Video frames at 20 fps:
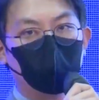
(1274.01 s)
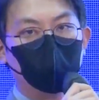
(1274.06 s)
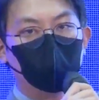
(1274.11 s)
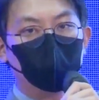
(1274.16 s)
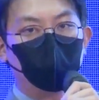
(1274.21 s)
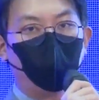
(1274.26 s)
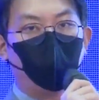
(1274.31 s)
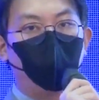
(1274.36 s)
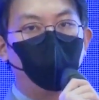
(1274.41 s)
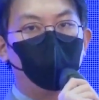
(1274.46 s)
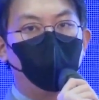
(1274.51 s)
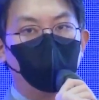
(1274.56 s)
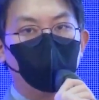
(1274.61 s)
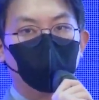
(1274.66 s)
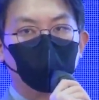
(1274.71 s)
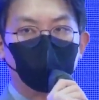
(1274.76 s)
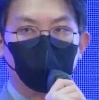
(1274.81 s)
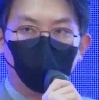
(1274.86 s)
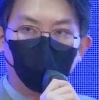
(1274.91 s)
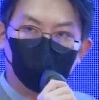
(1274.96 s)
지금 더
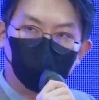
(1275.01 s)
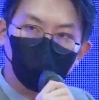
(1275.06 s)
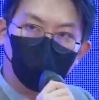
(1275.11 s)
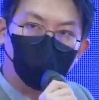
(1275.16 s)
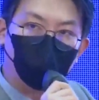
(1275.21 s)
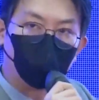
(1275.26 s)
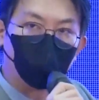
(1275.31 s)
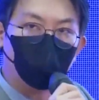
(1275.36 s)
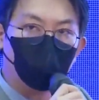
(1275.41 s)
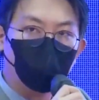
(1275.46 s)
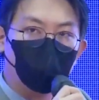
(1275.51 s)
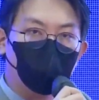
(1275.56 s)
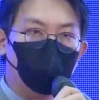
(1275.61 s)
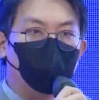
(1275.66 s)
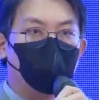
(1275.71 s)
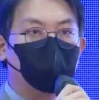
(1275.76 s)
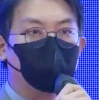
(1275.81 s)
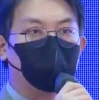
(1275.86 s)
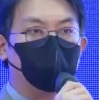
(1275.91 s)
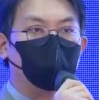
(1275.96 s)
많은 기업들하고
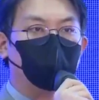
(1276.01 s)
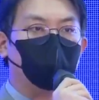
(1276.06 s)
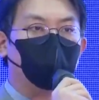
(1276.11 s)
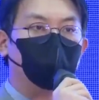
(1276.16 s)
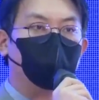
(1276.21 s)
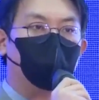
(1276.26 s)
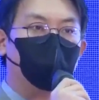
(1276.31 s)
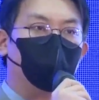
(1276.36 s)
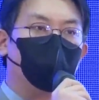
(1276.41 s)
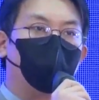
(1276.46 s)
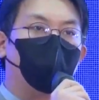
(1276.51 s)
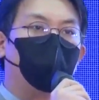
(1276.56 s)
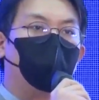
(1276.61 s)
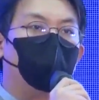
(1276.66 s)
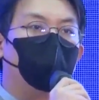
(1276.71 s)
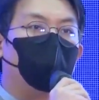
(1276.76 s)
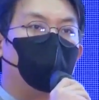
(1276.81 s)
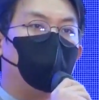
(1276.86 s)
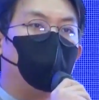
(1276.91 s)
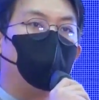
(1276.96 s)
일반인들,
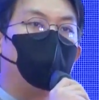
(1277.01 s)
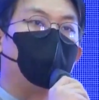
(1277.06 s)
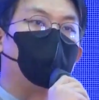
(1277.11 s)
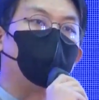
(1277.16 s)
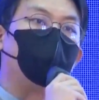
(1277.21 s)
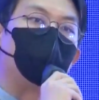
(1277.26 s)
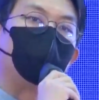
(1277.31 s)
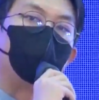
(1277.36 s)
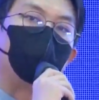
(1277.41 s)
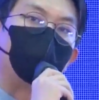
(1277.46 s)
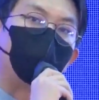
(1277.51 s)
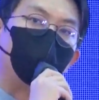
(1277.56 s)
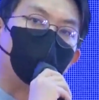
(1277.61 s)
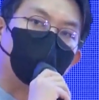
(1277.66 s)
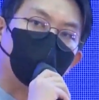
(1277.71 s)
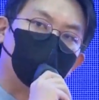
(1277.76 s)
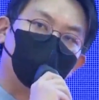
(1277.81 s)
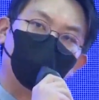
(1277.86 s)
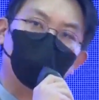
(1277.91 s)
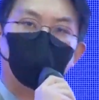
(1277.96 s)
유저분들이 이 기술에 좀
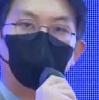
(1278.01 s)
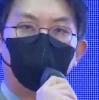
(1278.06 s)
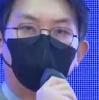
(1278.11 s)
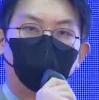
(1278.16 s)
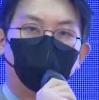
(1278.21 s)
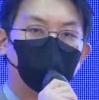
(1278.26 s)
집중을